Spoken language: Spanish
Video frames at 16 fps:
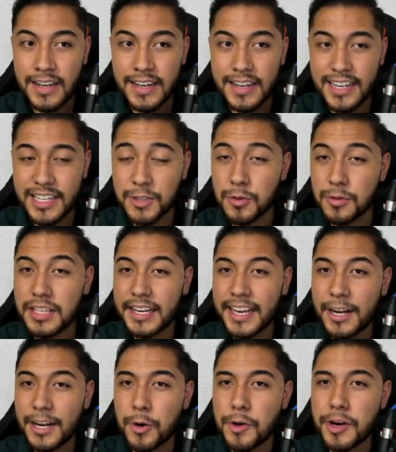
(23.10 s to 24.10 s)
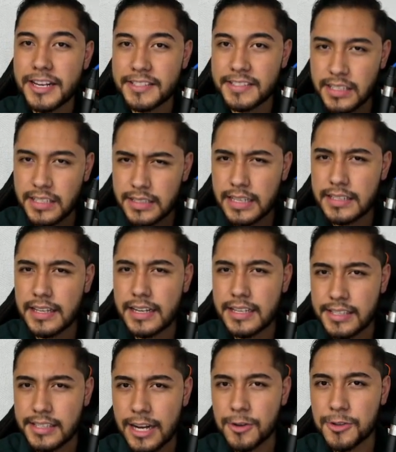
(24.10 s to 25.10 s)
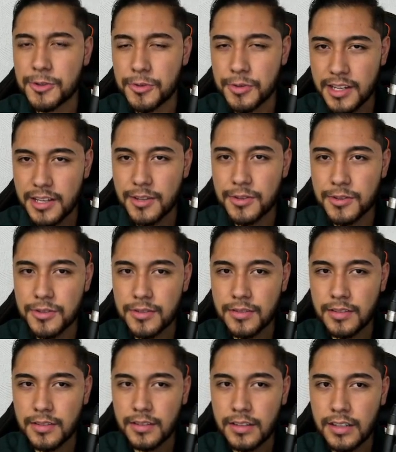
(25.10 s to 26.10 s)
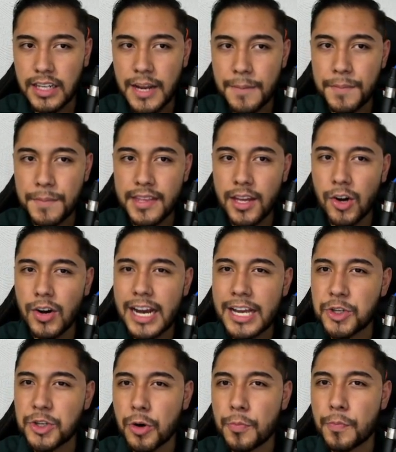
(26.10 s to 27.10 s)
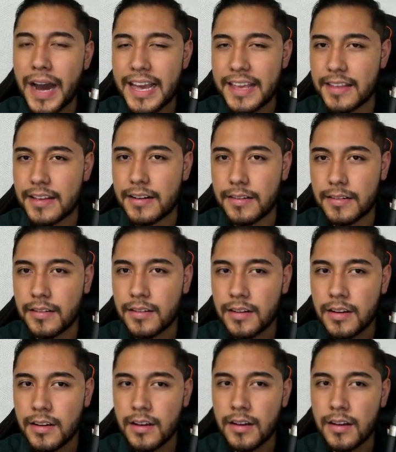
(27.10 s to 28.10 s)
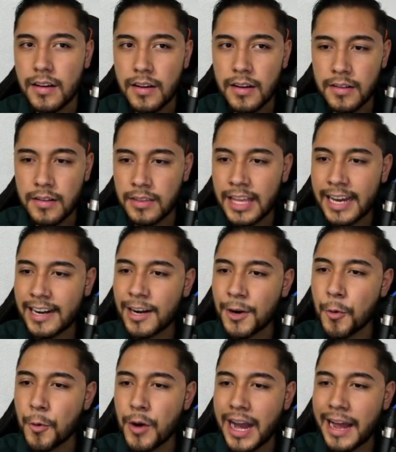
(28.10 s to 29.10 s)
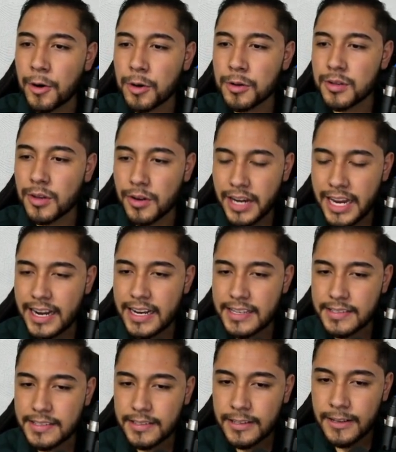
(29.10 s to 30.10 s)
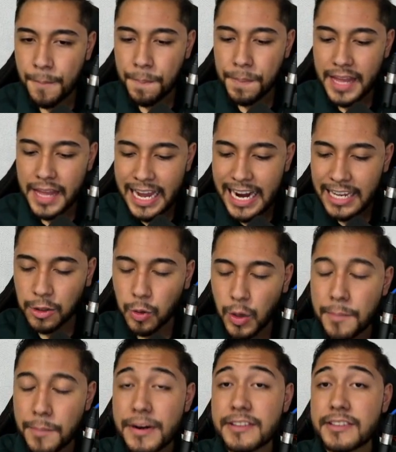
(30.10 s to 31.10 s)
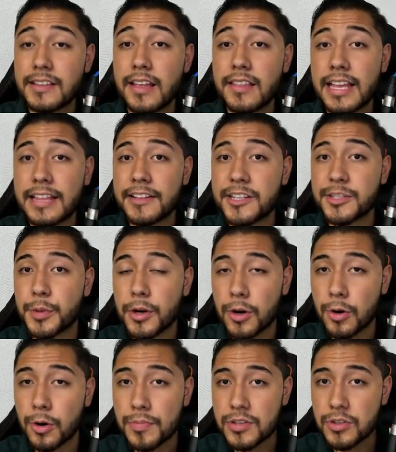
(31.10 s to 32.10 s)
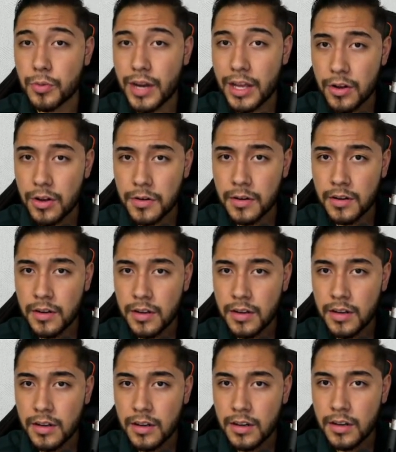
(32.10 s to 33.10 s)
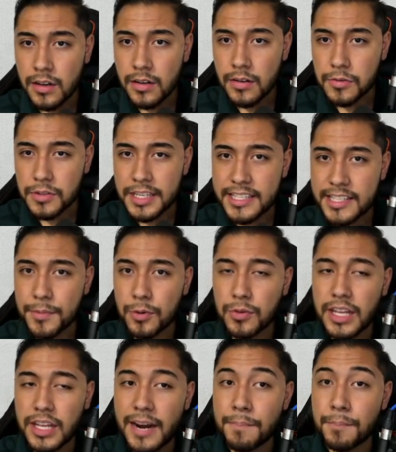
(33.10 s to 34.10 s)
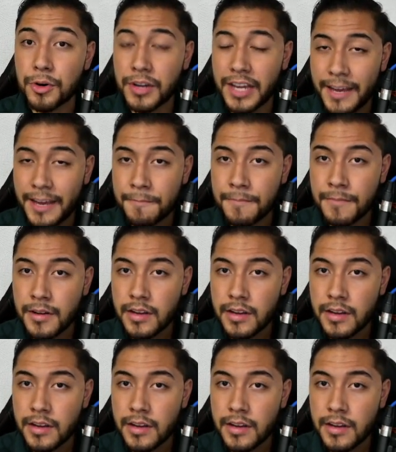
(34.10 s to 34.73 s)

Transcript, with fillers: Resulta que congresistas en Estados Unidos le pidieron a Joe Biden darle un jalón de orejas al actual presidente Andrés Manuel López Obrador. Ustedes se preguntarán por qué.